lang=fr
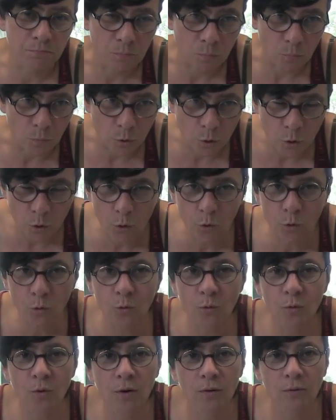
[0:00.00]

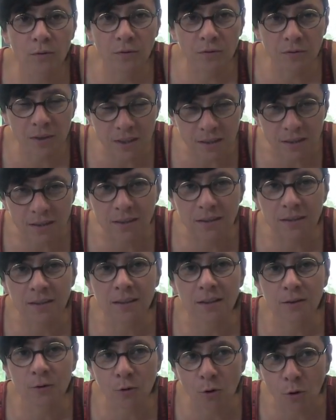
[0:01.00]
mieux
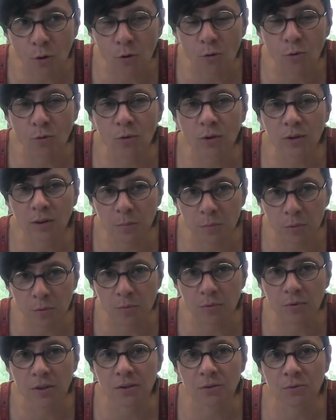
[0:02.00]
faciliter le recours des
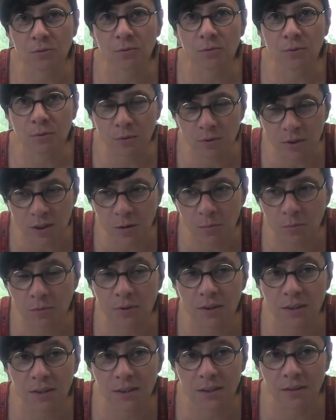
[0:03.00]
populations aux
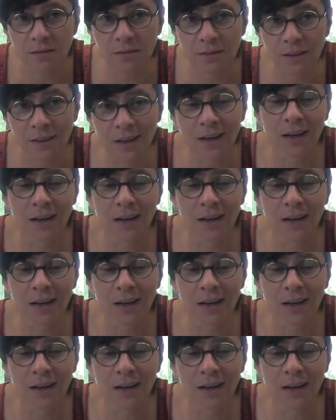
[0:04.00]
dispositifs